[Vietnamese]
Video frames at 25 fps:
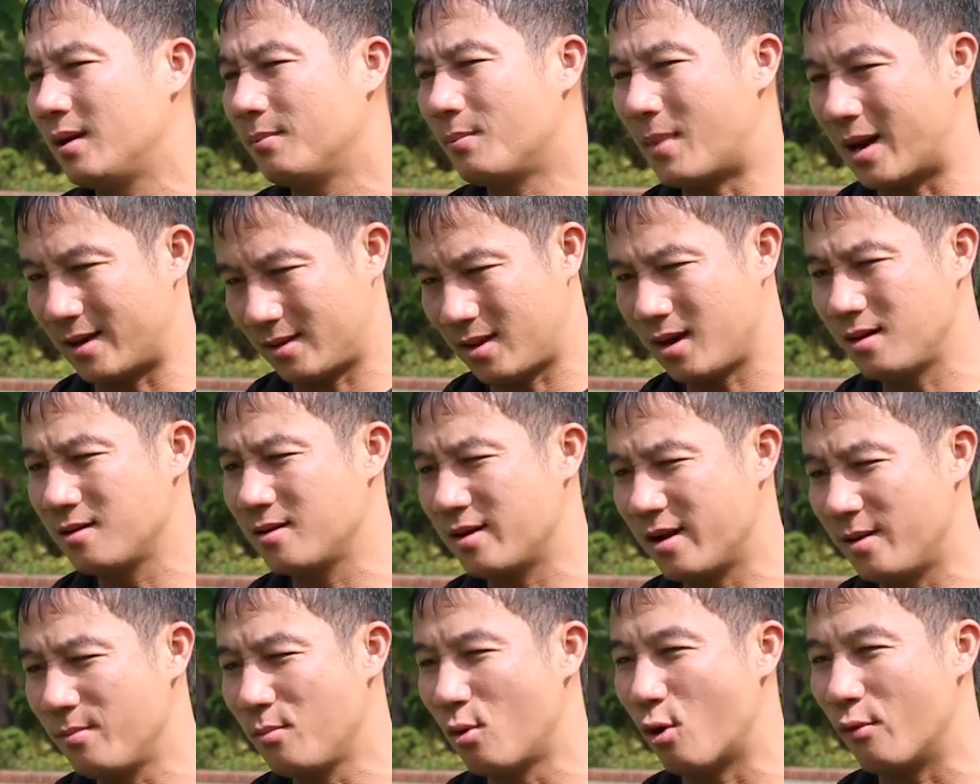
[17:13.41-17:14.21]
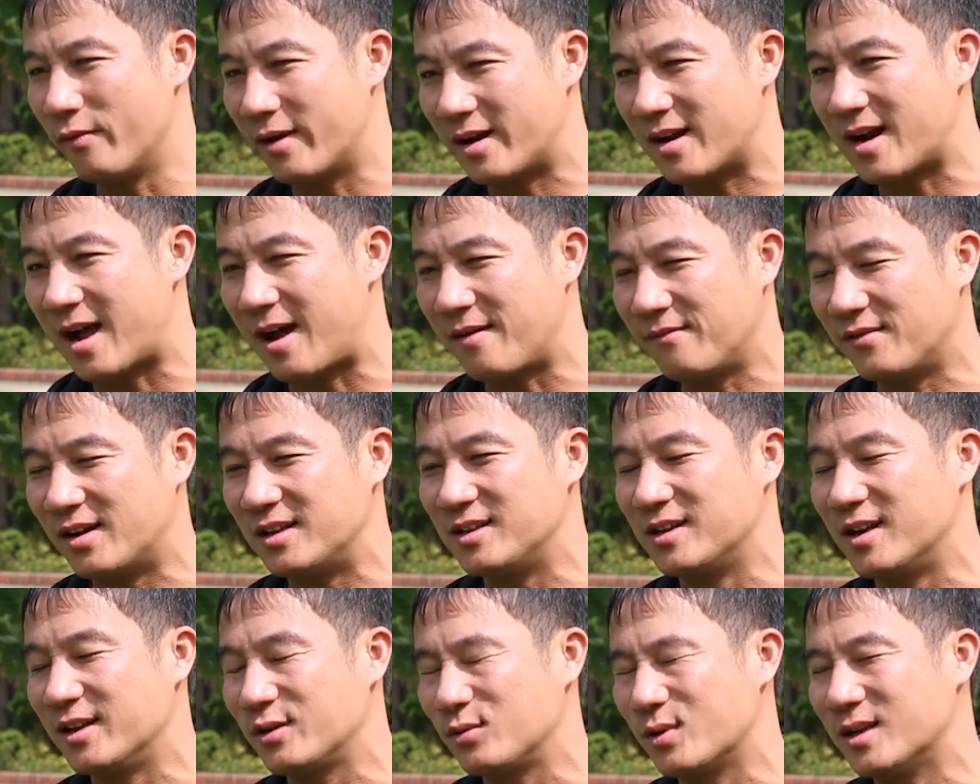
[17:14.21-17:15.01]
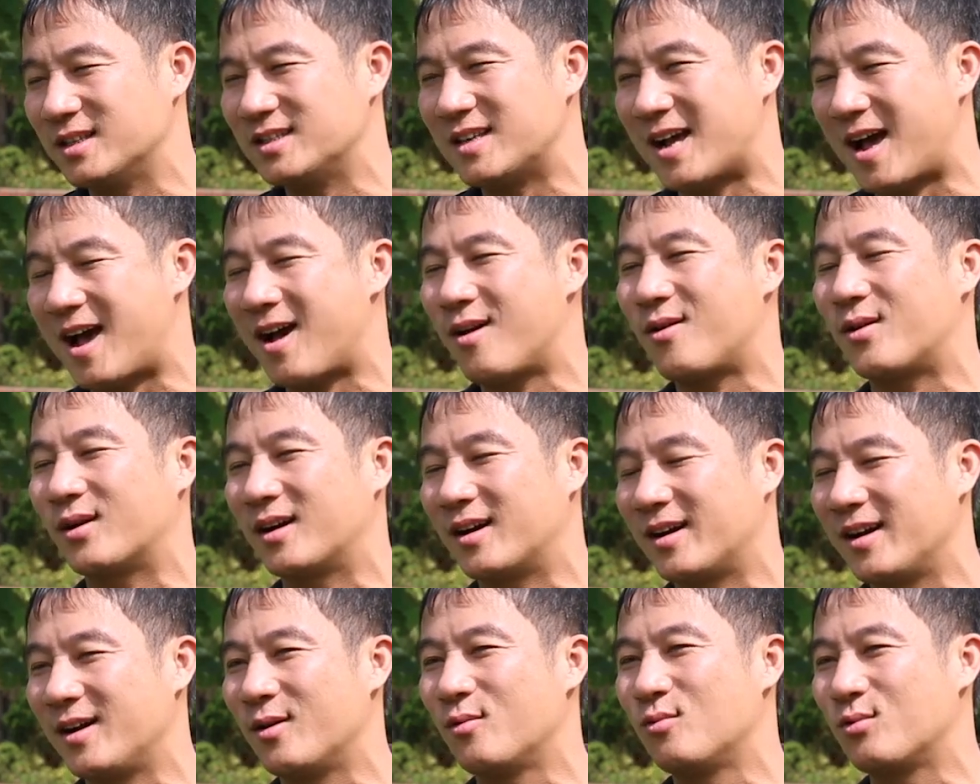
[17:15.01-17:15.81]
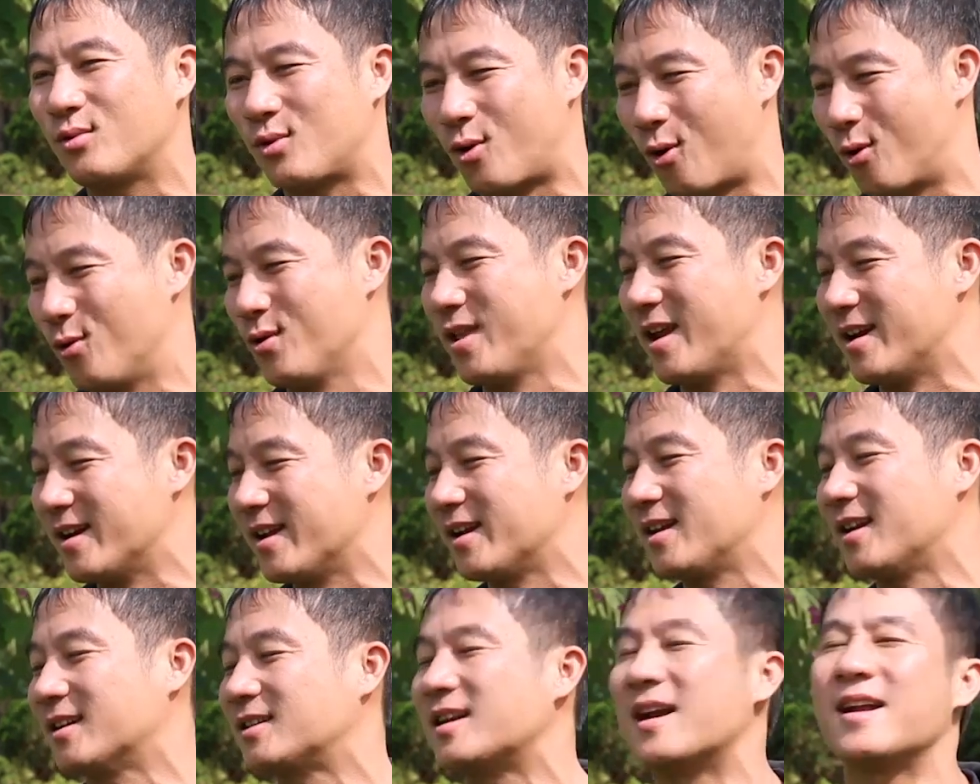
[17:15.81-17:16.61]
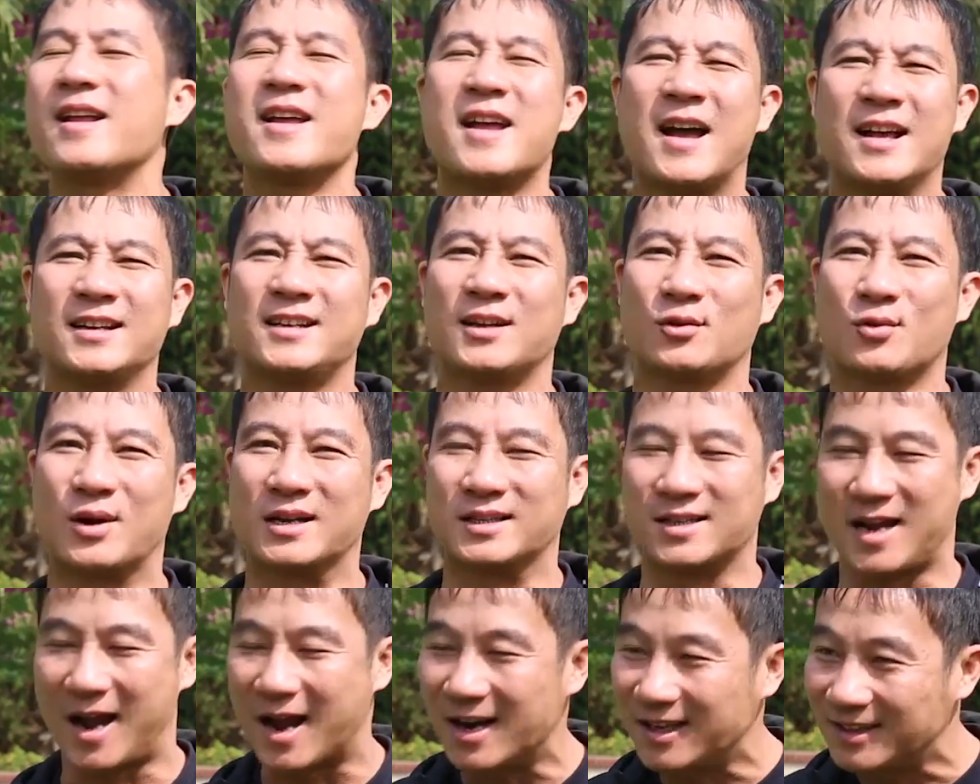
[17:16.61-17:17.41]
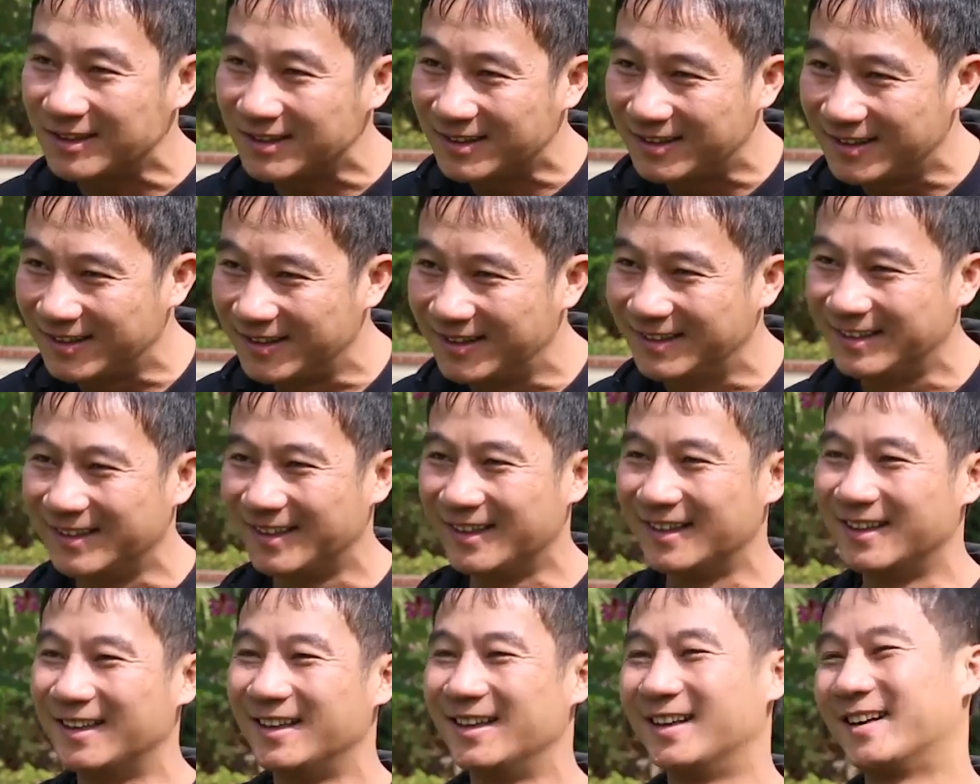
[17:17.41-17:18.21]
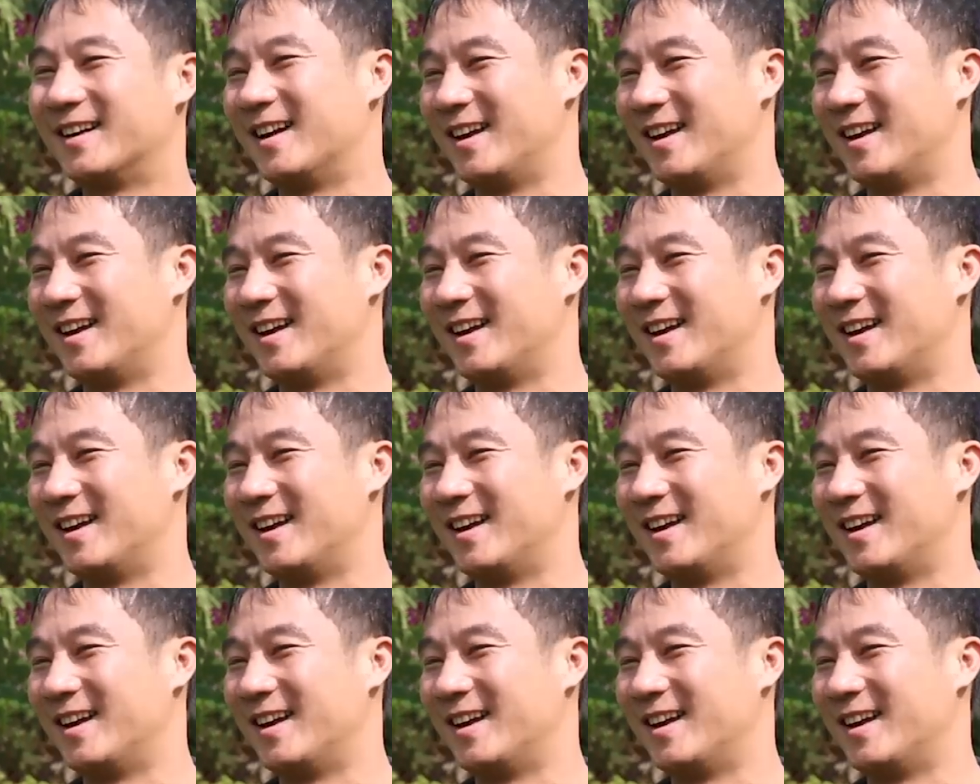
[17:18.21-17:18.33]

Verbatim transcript: bản thân người hâm mộ Việt Nam và giới chuyên gia họ đều khó nhận định là trận này ai sẽ tỏa sáng vâng.